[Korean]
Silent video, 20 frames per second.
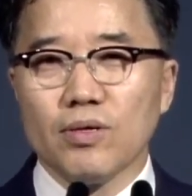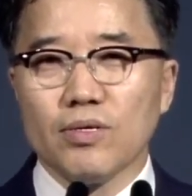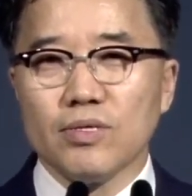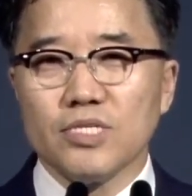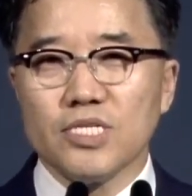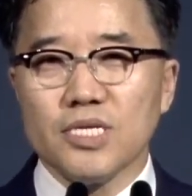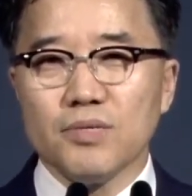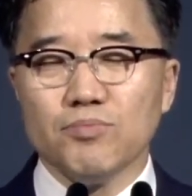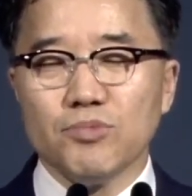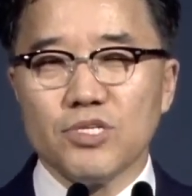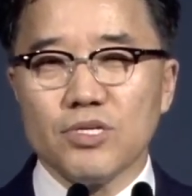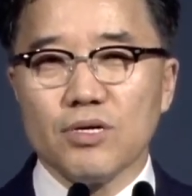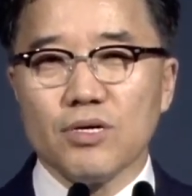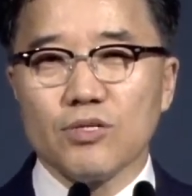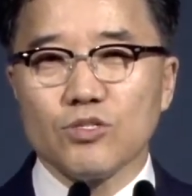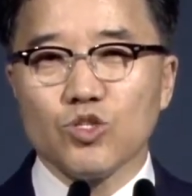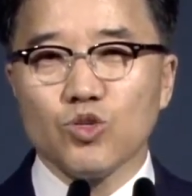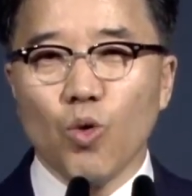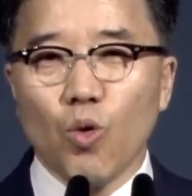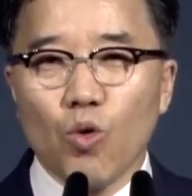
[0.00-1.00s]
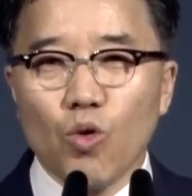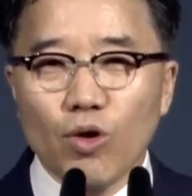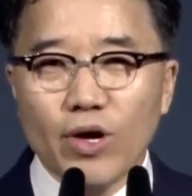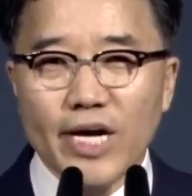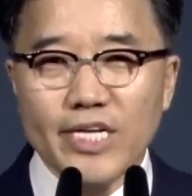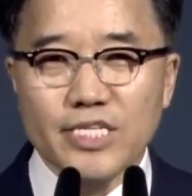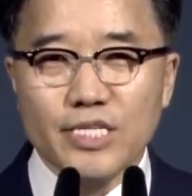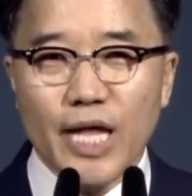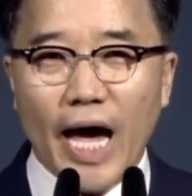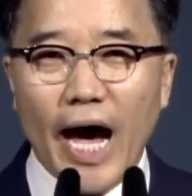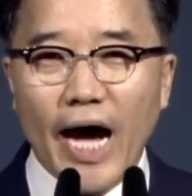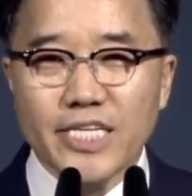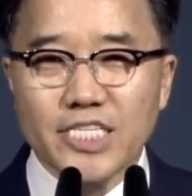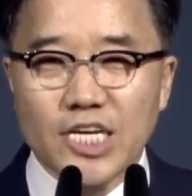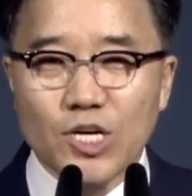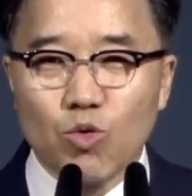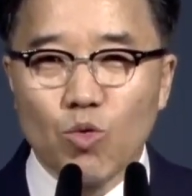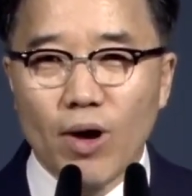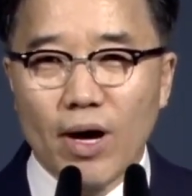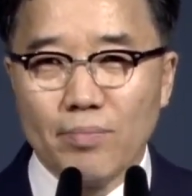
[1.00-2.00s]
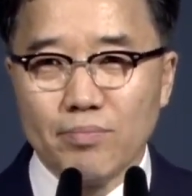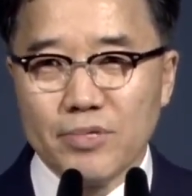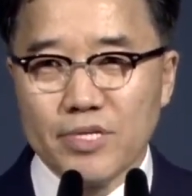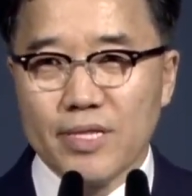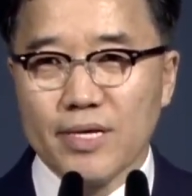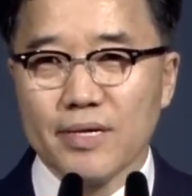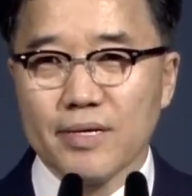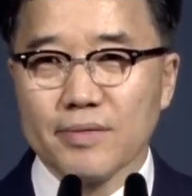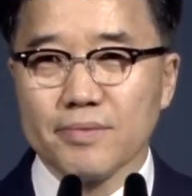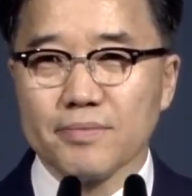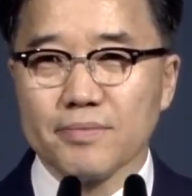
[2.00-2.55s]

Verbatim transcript: 심지어 속옷까지 다 제공합니다.